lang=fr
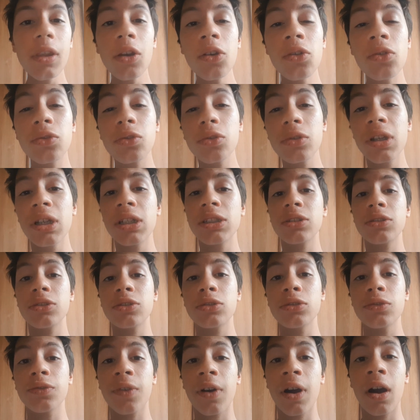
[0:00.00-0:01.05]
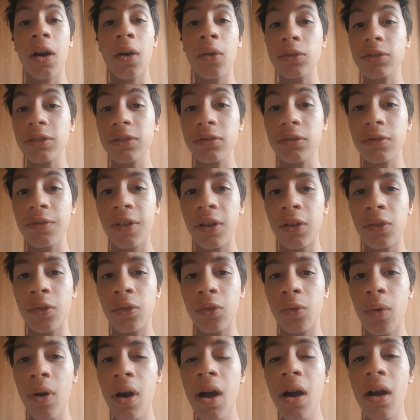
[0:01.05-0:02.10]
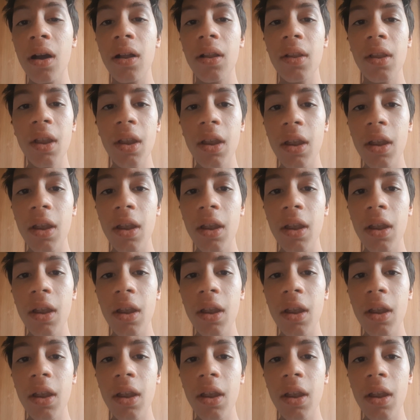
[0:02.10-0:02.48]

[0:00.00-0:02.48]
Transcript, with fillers: le tournage se fera en centre-val de Loire.